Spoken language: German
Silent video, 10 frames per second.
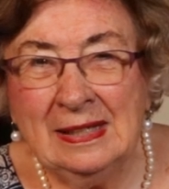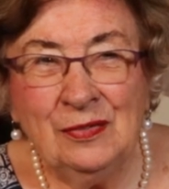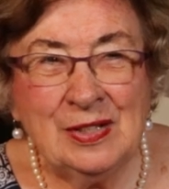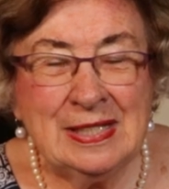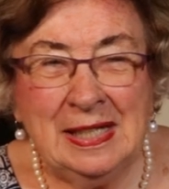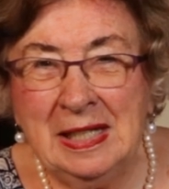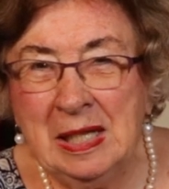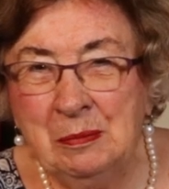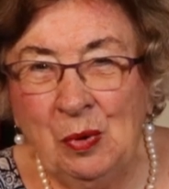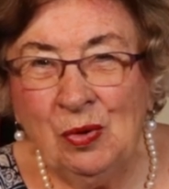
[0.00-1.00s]
über seine
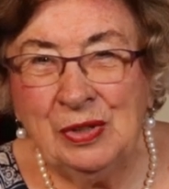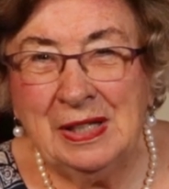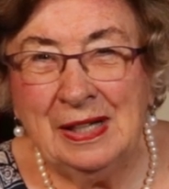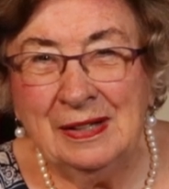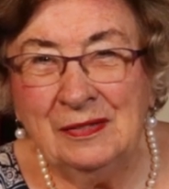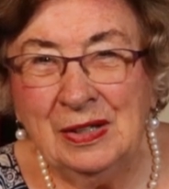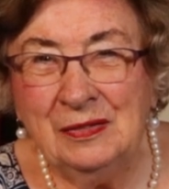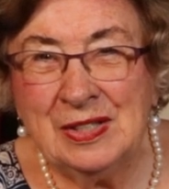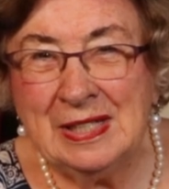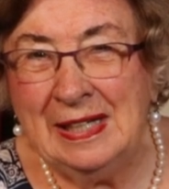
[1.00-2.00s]
Gebote, über,
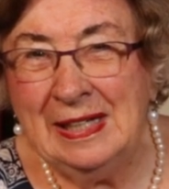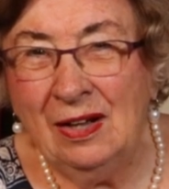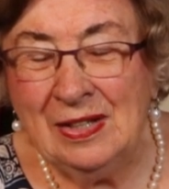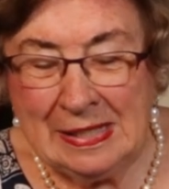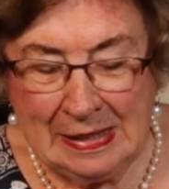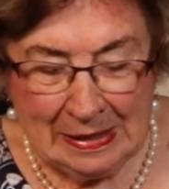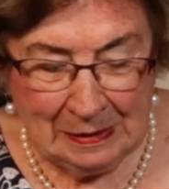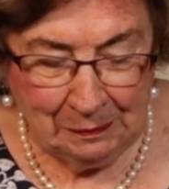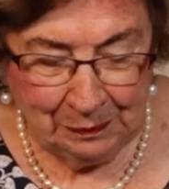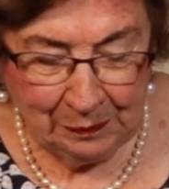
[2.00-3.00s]
über seine
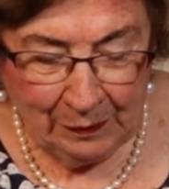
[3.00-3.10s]
Ansichten.